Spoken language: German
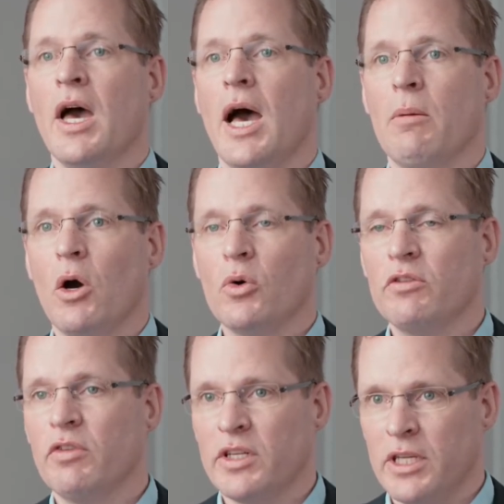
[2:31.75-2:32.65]
Aber auch die
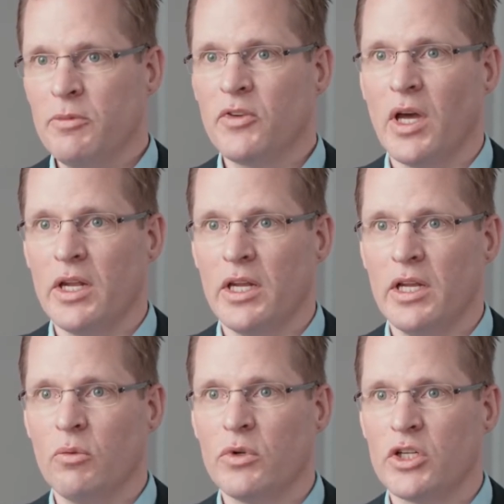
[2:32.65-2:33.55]

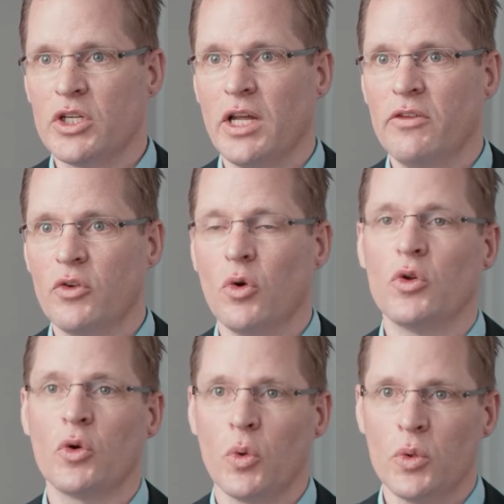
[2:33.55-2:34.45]
Vertriebskanäle unterscheiden sich
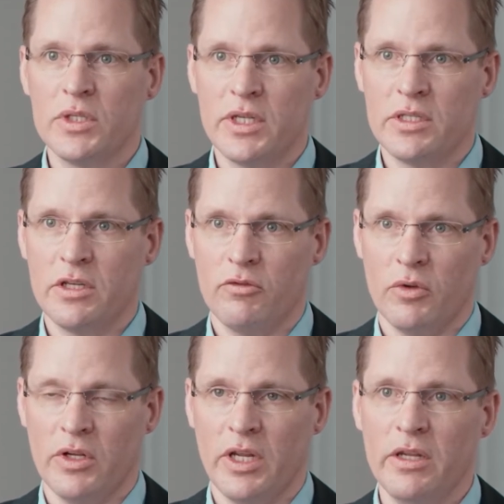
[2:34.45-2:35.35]
heute grundsätzlich
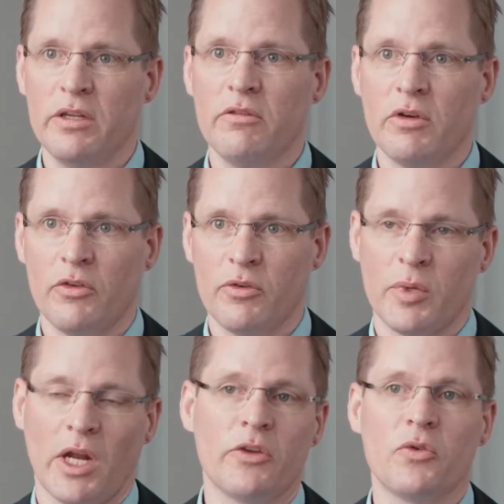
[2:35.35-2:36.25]
von denen, die wir aus dem
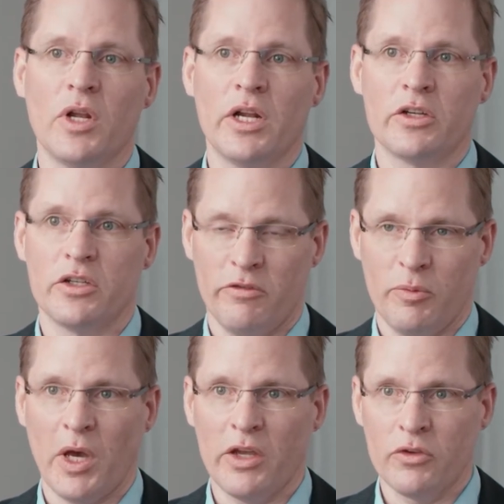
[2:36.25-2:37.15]
traditionellen
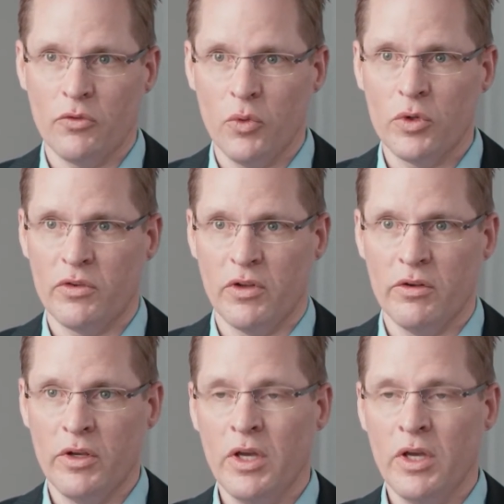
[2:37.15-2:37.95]
Geschäftsbereich gewöhnt sind.